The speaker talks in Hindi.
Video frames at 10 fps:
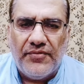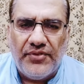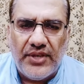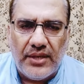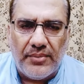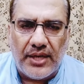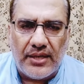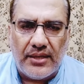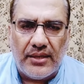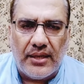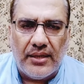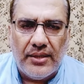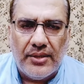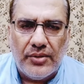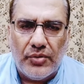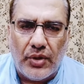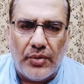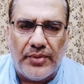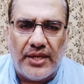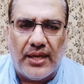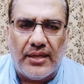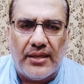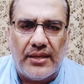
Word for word: फ़ी अमान दुआ में याद